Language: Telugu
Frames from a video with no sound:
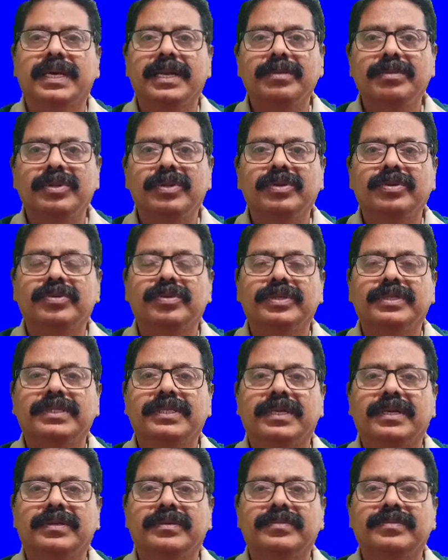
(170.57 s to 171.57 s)
ఎనిమిదో
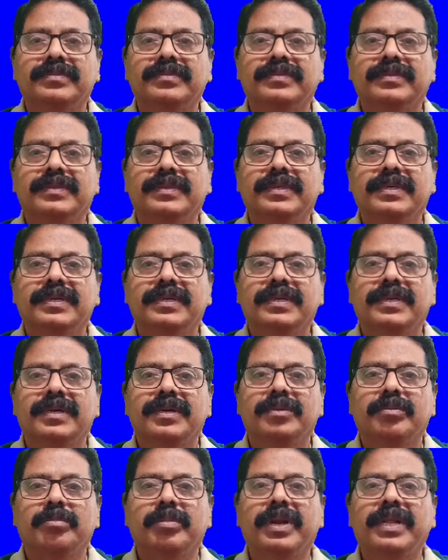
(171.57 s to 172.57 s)
క్వశ్చన్
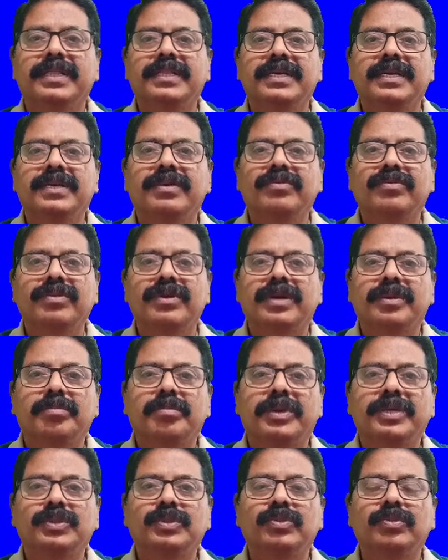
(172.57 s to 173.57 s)
బ్రతికి ఉన్న
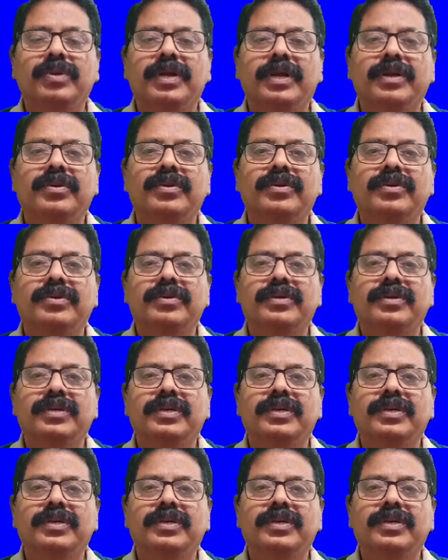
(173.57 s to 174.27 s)
పశువులలో